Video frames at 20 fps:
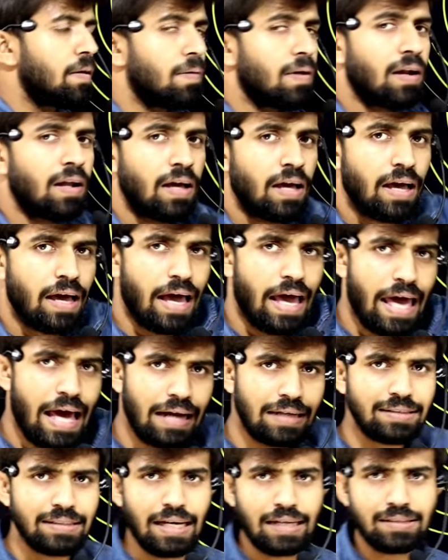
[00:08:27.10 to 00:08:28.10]
केवल
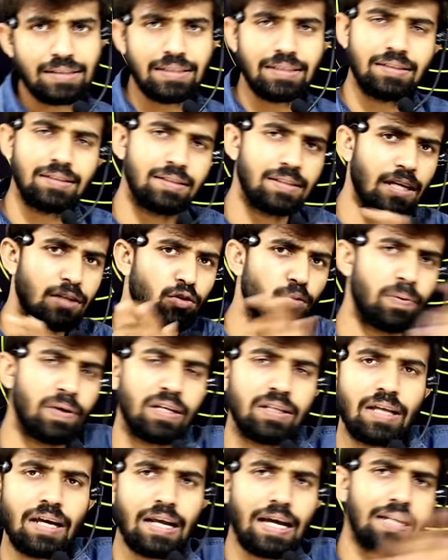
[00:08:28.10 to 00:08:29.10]
एक्स एक्सिस या तो
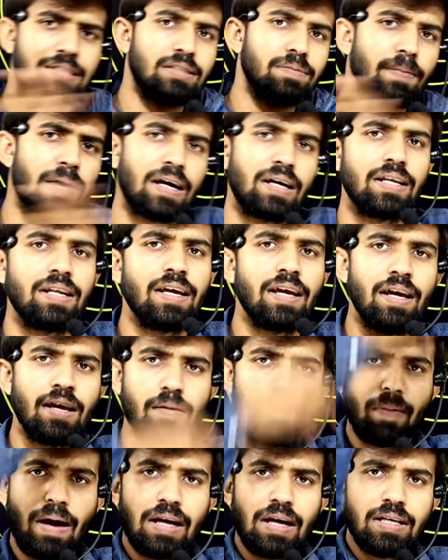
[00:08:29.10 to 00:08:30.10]
फिर इधर एक्स मांगनी
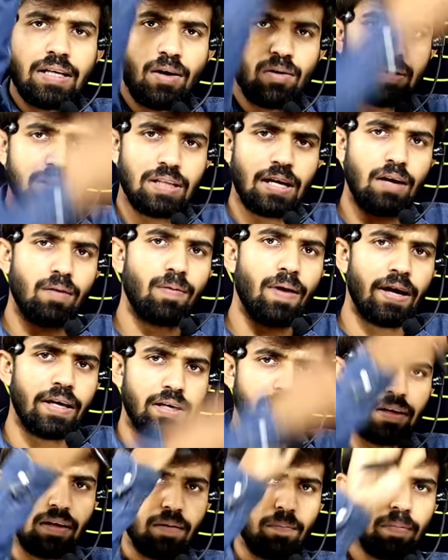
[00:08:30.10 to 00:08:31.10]
मानिए और इधर
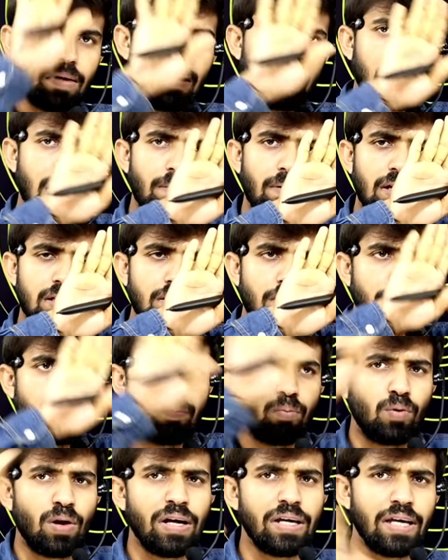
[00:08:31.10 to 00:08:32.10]
वाई मतलब केवल एकदम
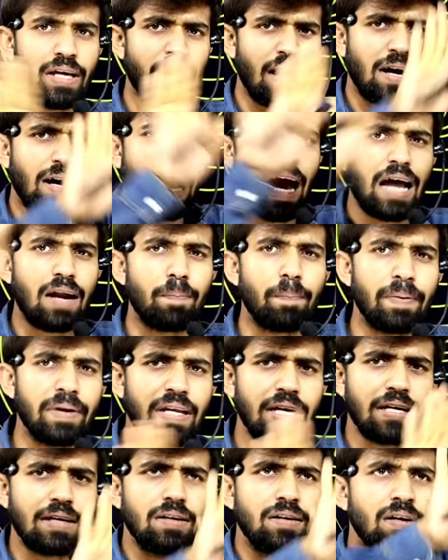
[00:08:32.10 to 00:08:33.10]
पूरा ये
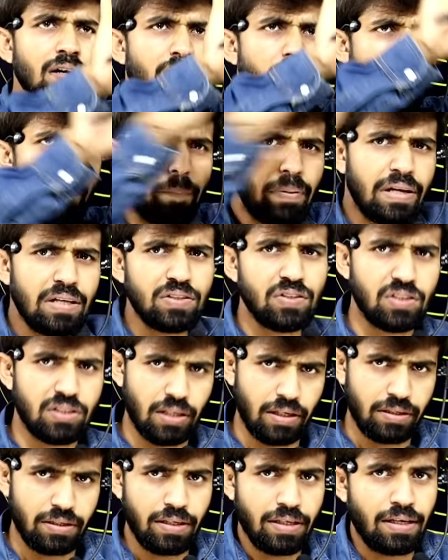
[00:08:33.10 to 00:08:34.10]
काल्पनिक
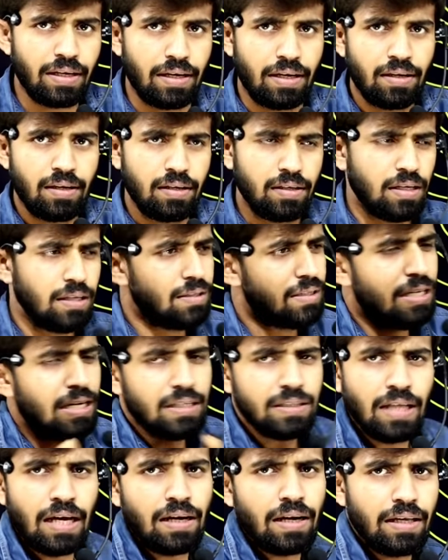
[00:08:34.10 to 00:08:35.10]
पृष्ठ है ठीक है ये
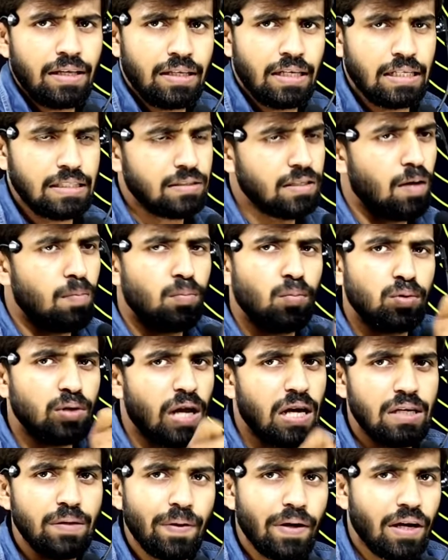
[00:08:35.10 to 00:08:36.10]
दिखता नहीं है इसका
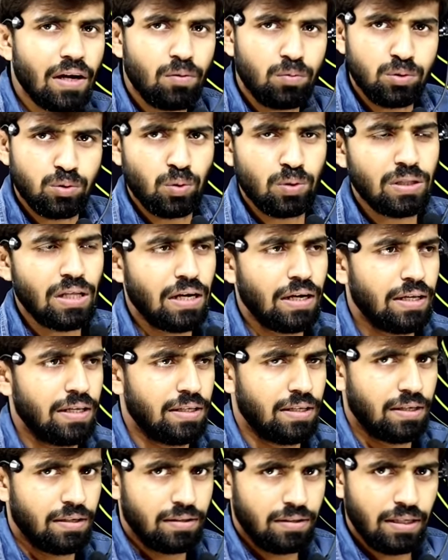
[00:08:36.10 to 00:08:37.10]
मोटाई वगैरह कुछ होता
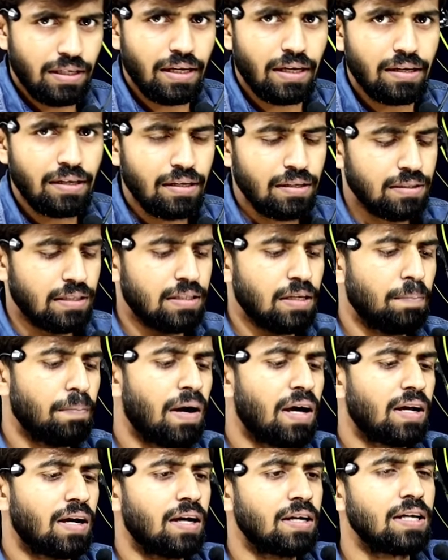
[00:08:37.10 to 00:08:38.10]
नहीं है ठीक है जैसे
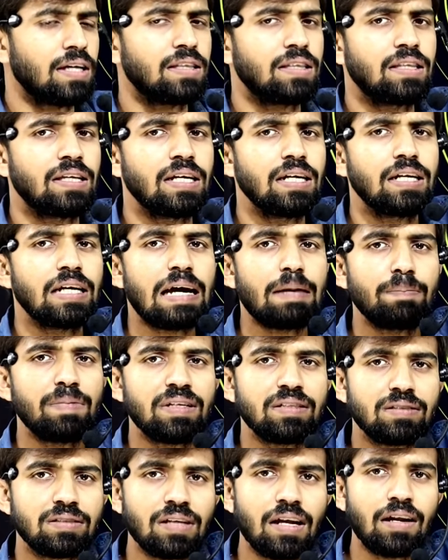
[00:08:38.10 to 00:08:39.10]
मार्कर ये थ्री
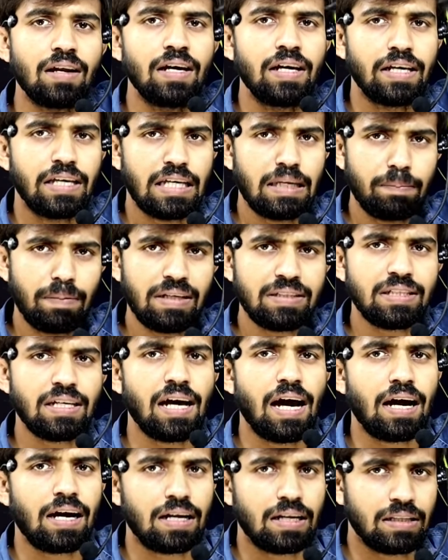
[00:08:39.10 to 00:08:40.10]
डायमेंशनल इमेज
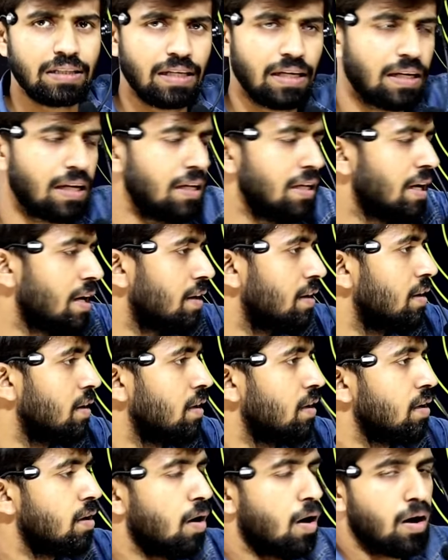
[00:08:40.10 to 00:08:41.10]
है आकृति है क्लियर
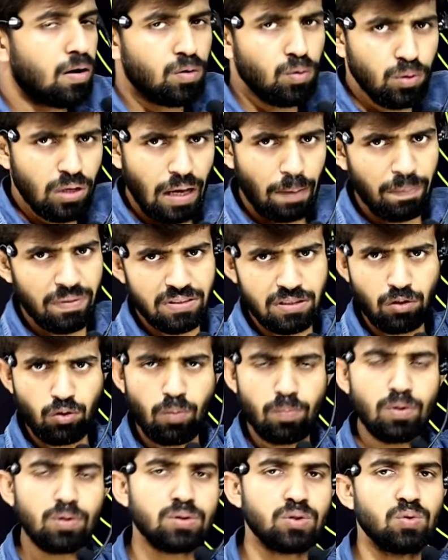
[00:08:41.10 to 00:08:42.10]
और टू डायमेंशन
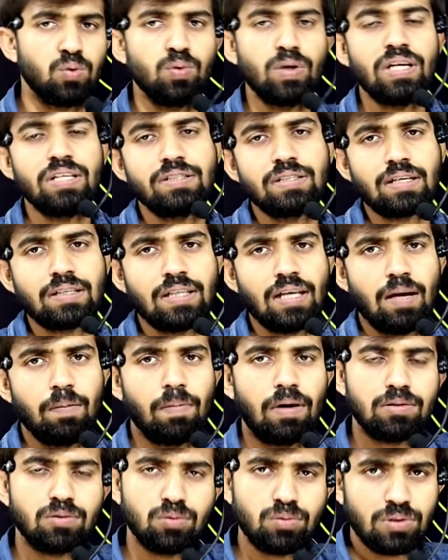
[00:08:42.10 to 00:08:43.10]
को हम लोग छू नहीं सकते
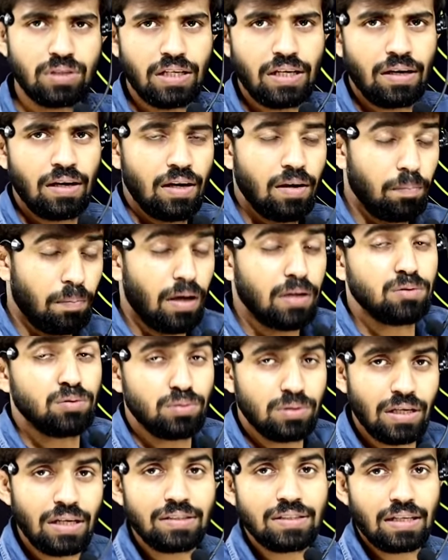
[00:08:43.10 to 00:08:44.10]
हैं महसूस नहीं
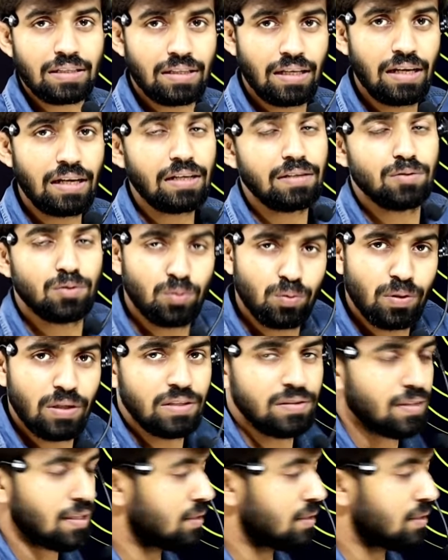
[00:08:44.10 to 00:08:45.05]
महसूस कर सकते हैं लेकिन छू नहीं